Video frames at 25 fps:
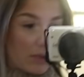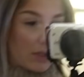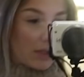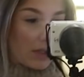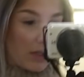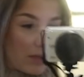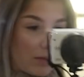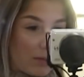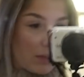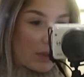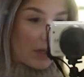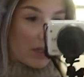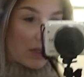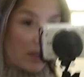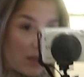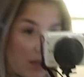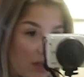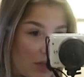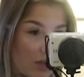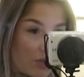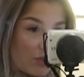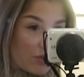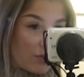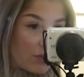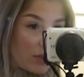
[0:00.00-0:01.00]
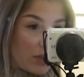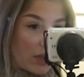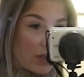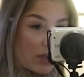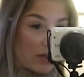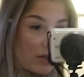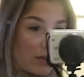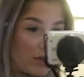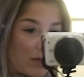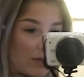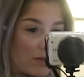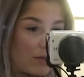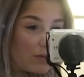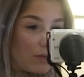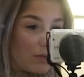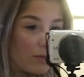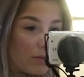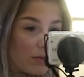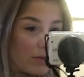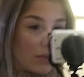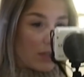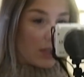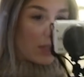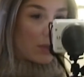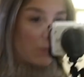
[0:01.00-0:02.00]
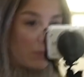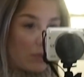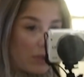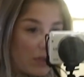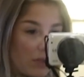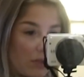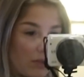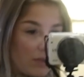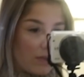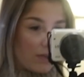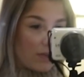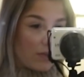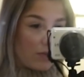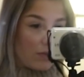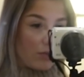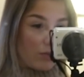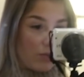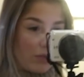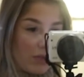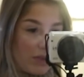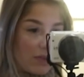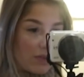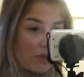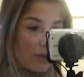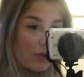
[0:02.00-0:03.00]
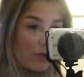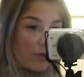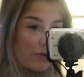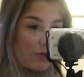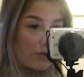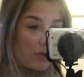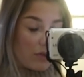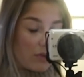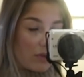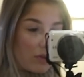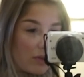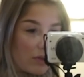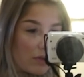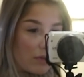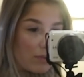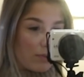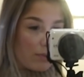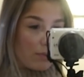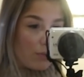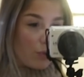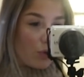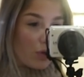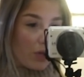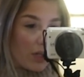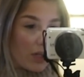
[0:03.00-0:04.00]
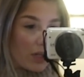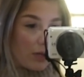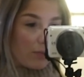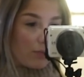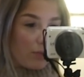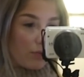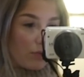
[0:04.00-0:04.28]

bin eigentlich mega casual angezogen. Ich habe hier diesen Reserved ähm, Mohair